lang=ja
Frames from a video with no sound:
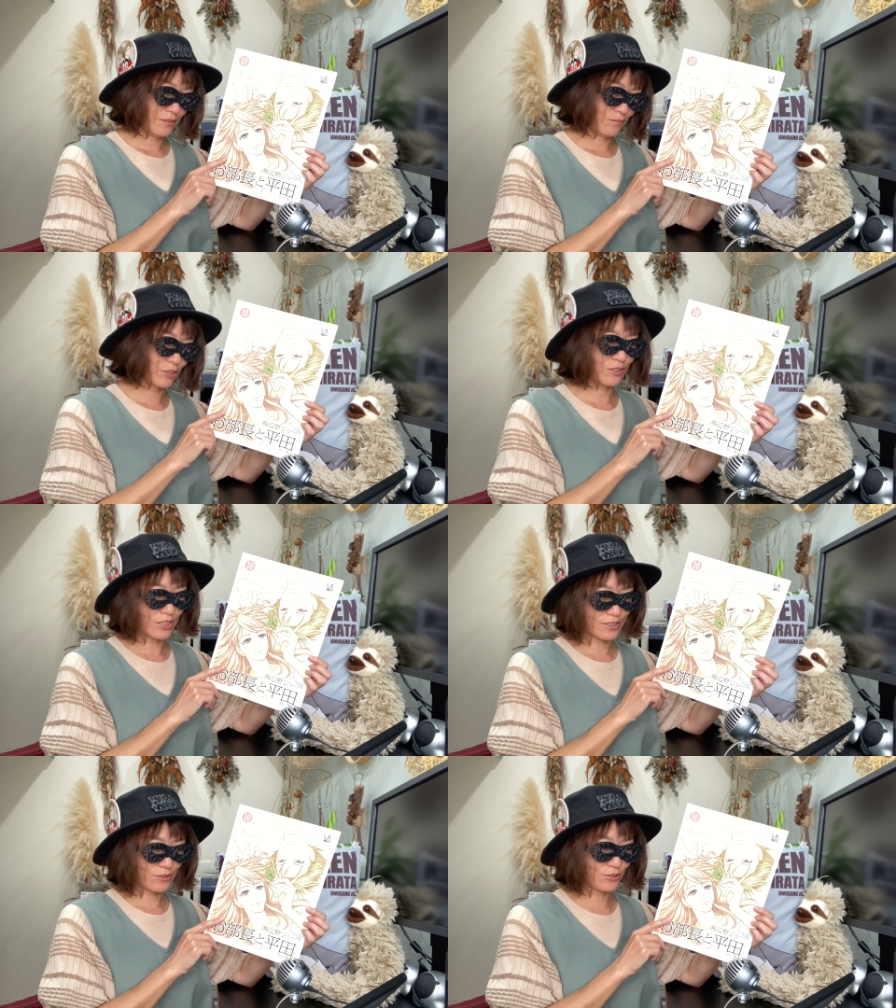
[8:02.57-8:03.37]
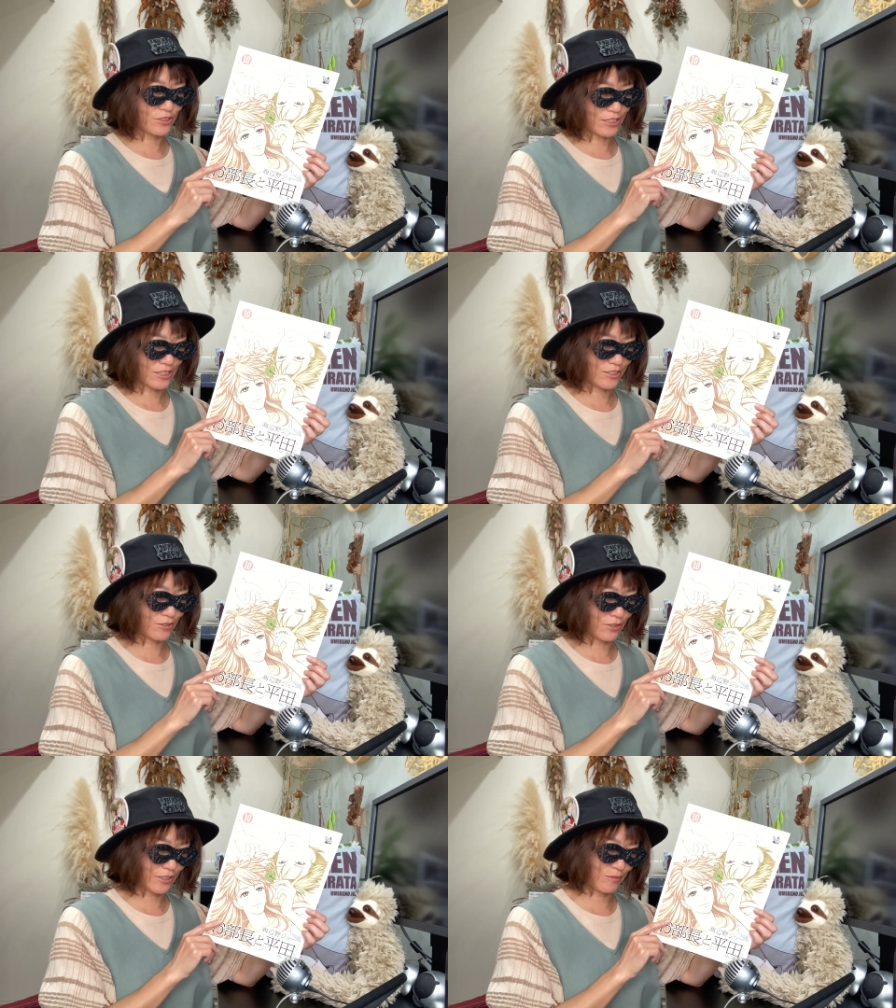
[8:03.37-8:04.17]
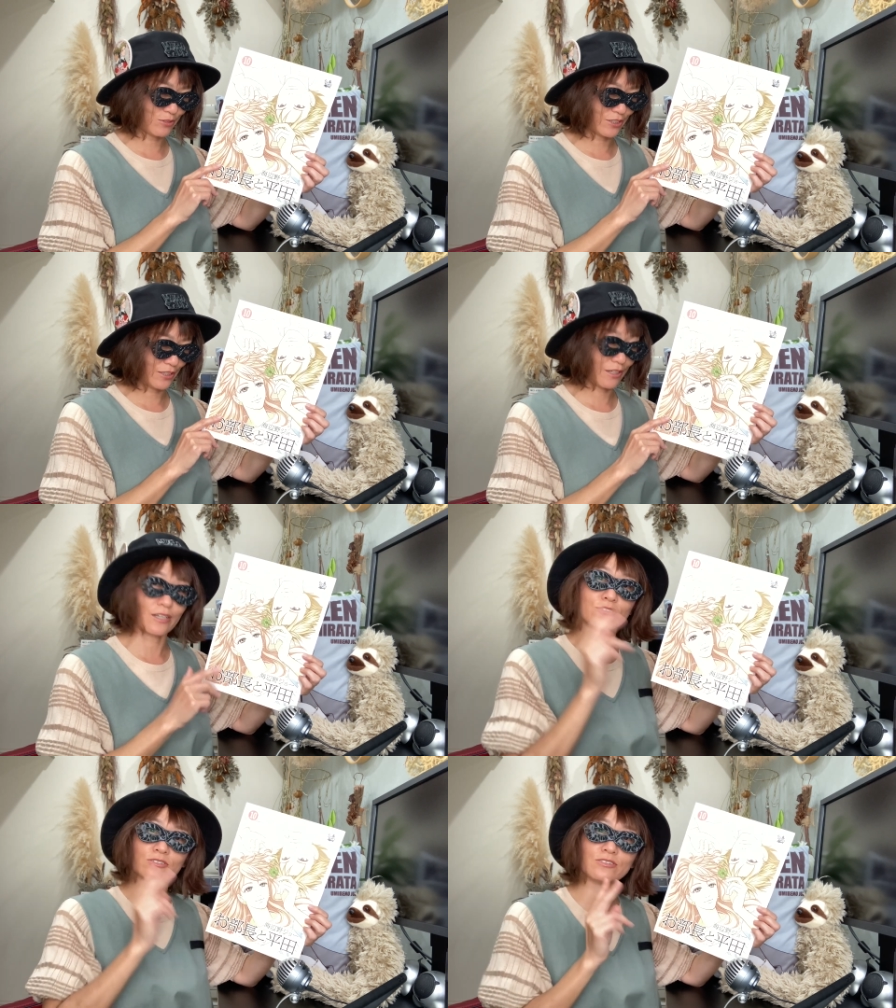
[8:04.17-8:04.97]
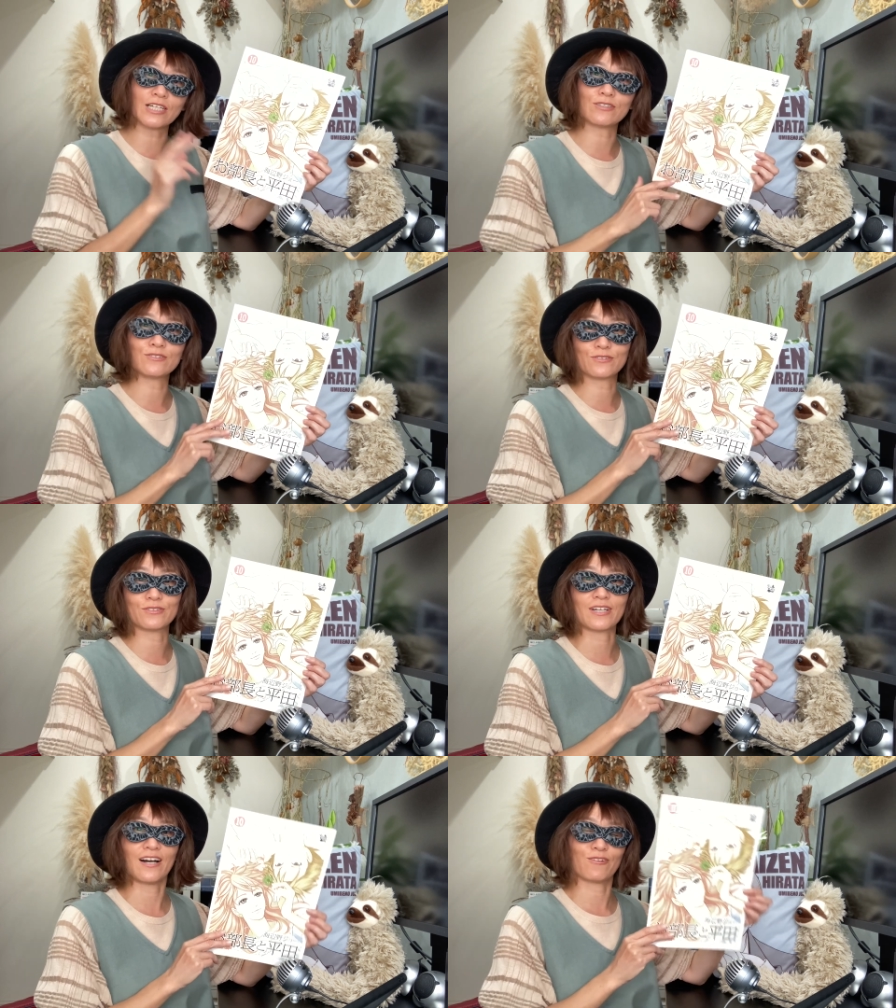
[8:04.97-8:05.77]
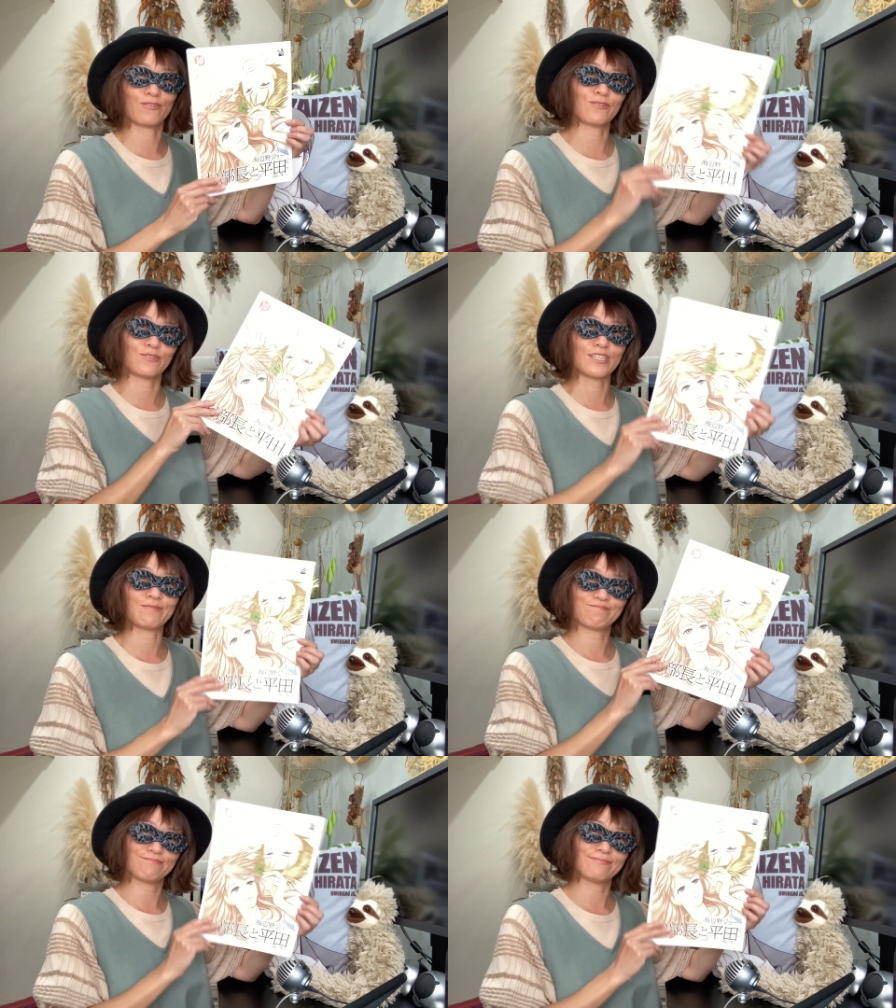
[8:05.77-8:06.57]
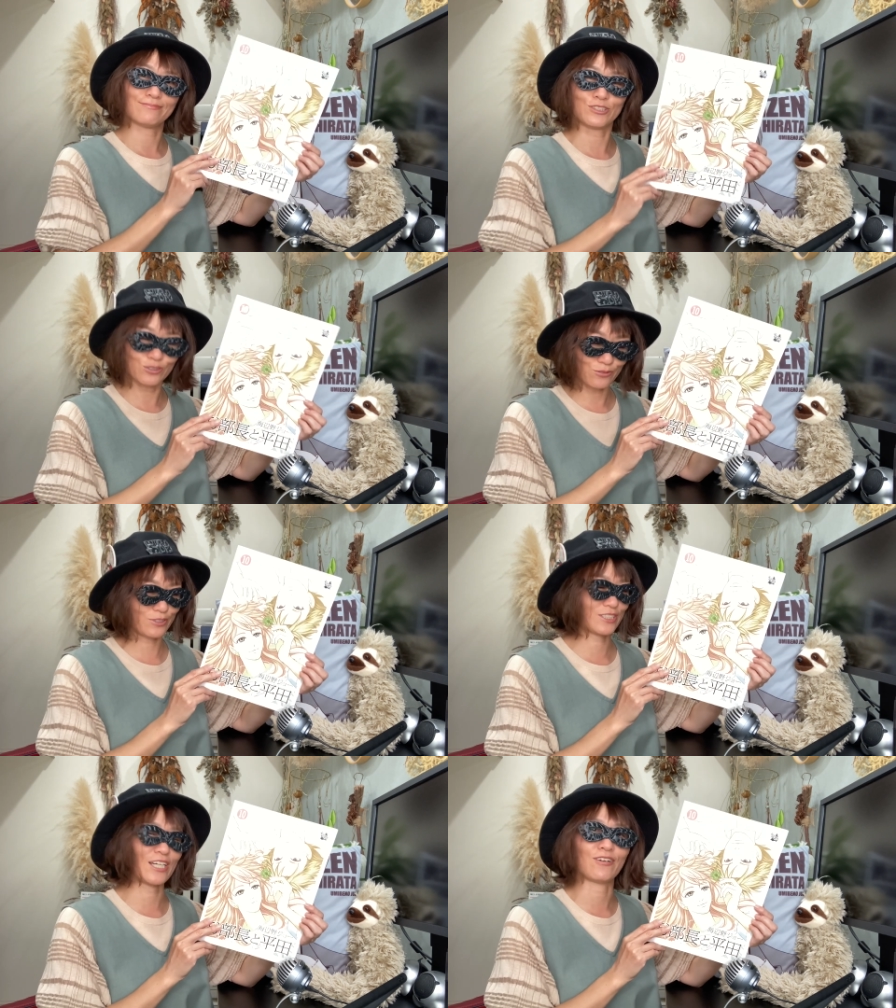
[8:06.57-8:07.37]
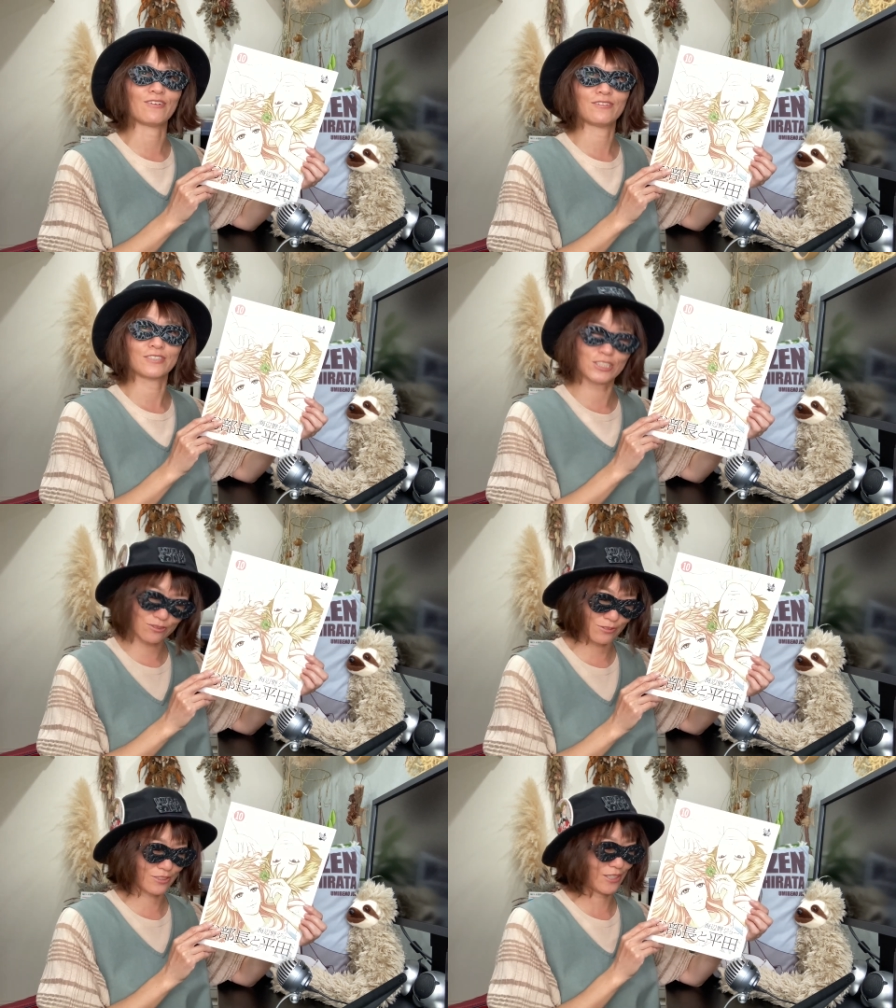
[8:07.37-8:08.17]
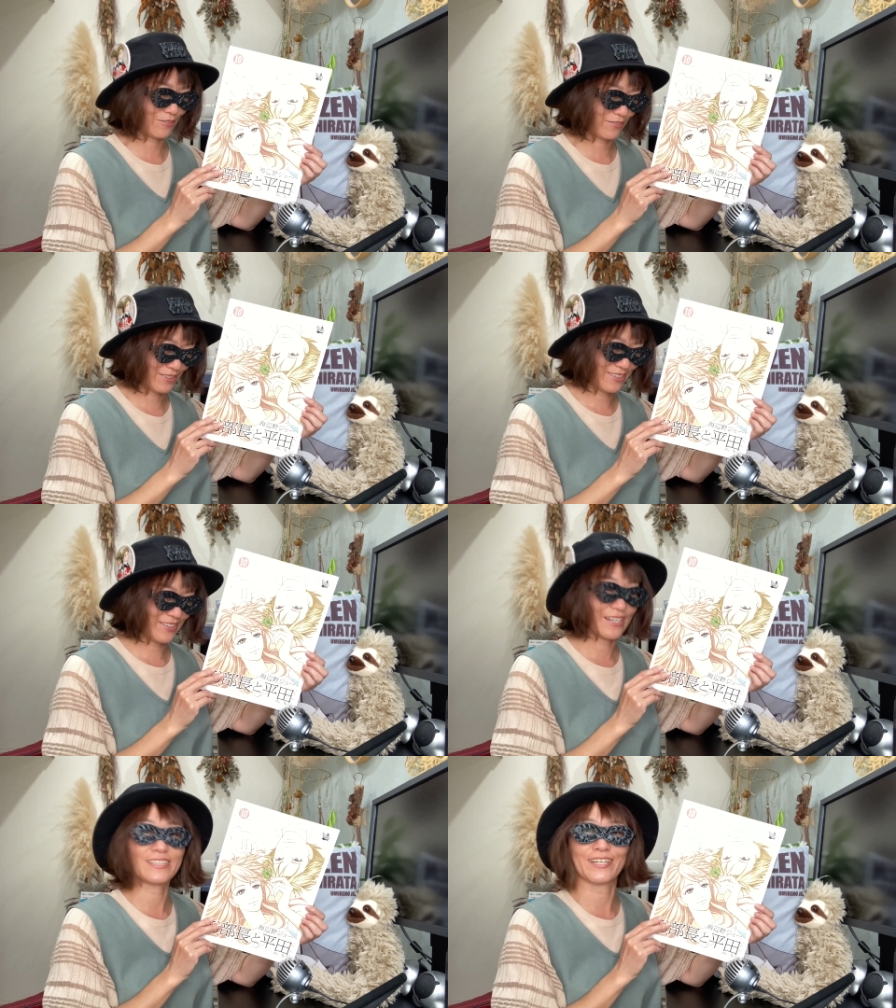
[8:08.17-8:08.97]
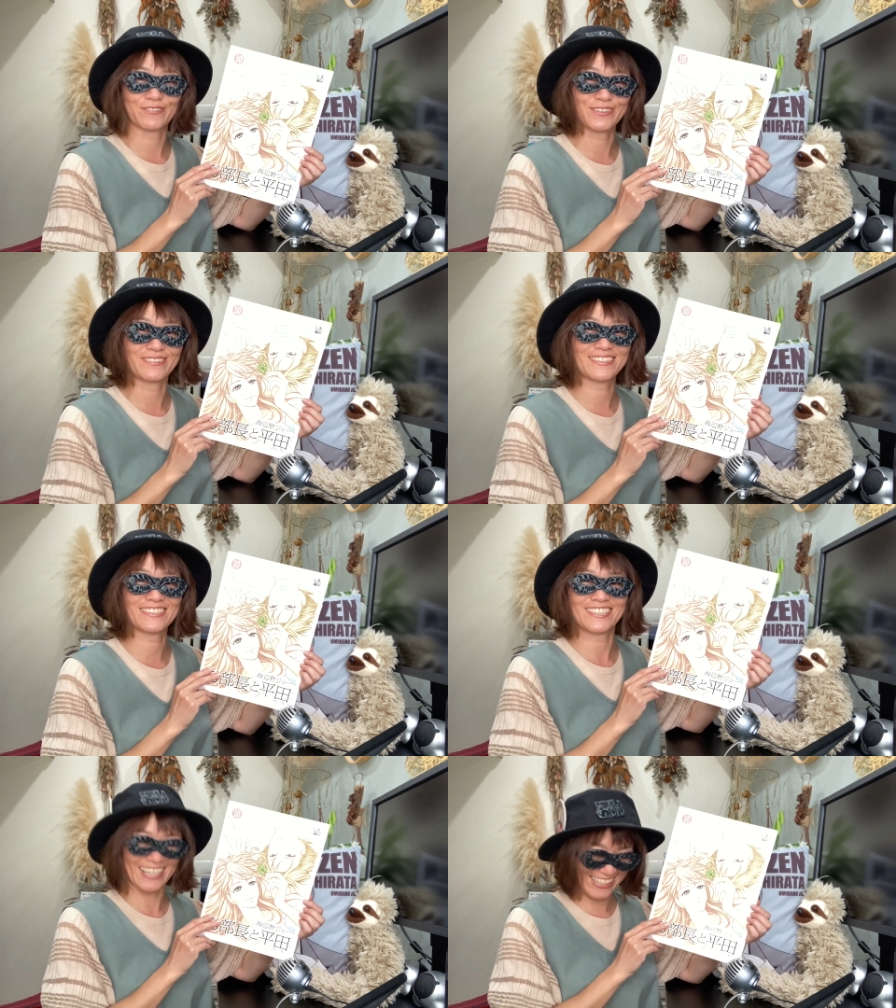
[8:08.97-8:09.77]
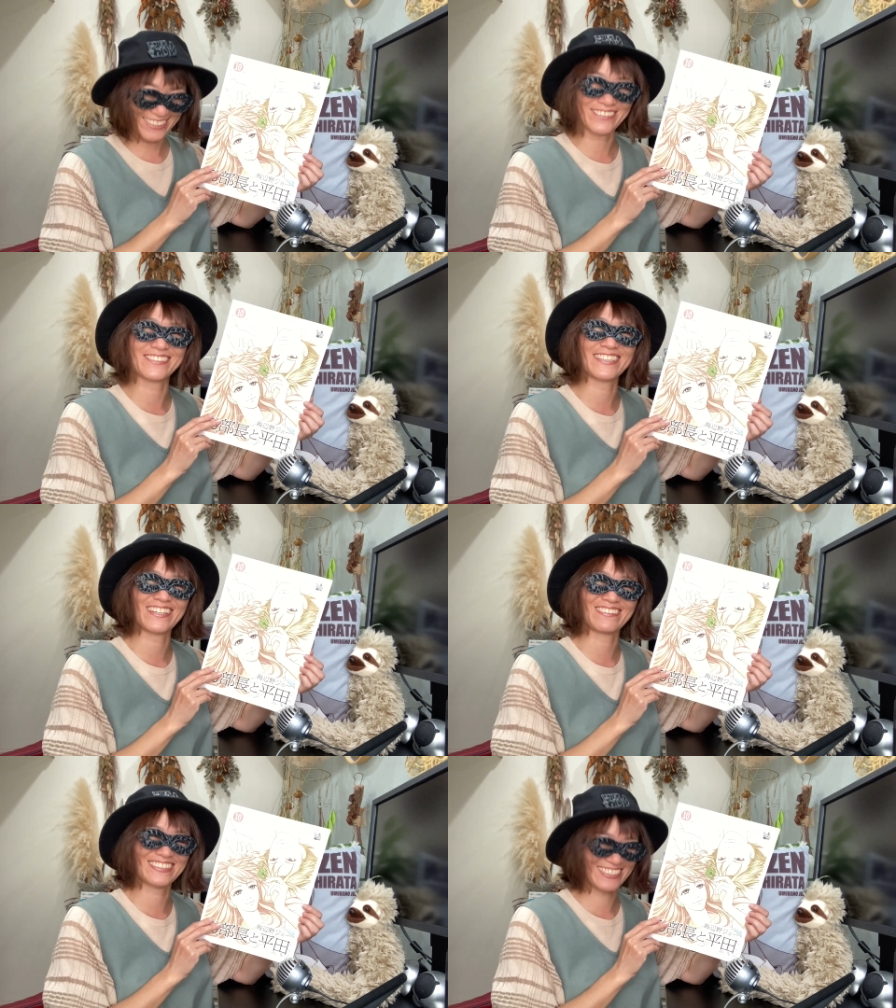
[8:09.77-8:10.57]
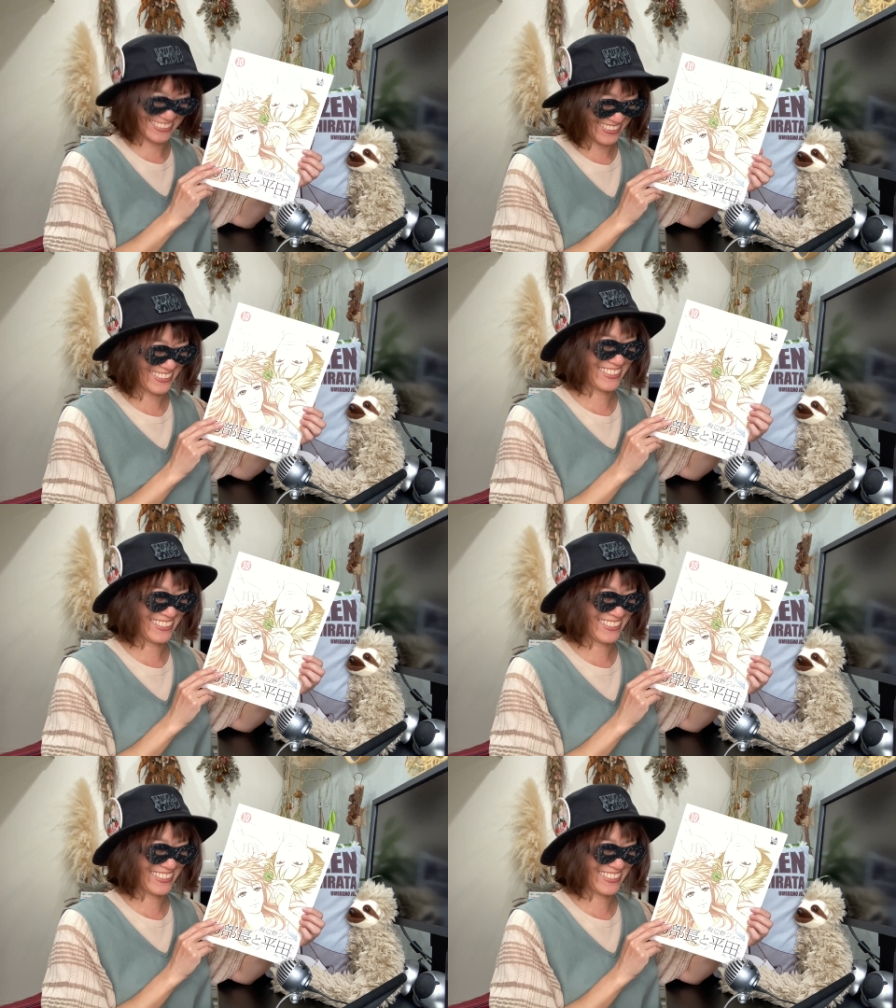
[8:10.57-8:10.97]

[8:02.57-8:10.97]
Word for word: もしかしたら10冊買ってくれたかもしれないから10ダウンロードがこの子に10の力を1の力を与えておりますありがとうございます